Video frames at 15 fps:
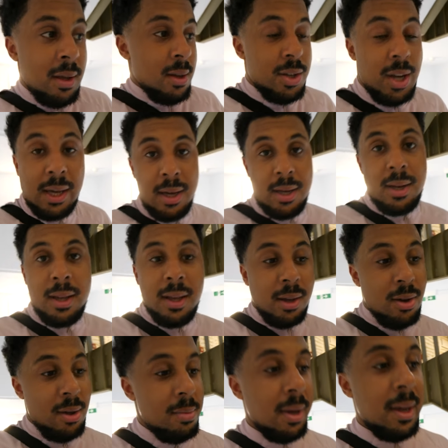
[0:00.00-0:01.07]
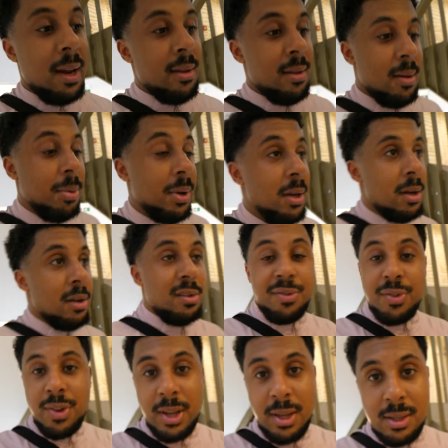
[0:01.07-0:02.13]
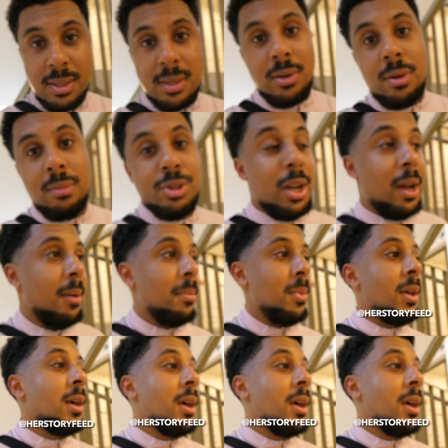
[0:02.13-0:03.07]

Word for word: Check ich nicht. Ihr könnt mal gerne Sabrina auf Instagram schreiben.